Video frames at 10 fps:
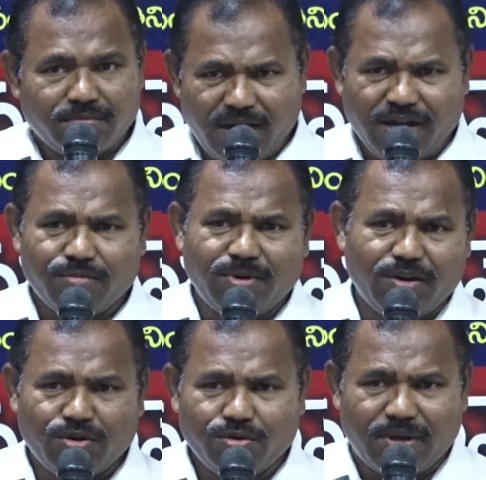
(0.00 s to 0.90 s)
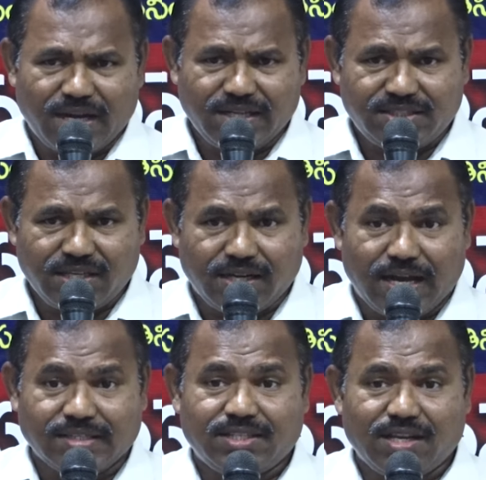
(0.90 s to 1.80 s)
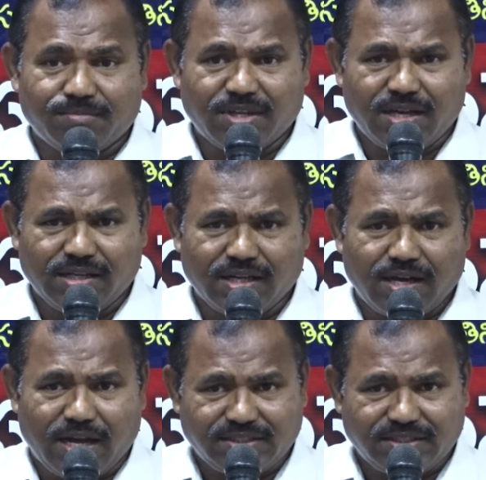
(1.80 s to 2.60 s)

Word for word: మహానుభావులు మాన్యశ్రీ కాంశీరామ్ గారి యొక్క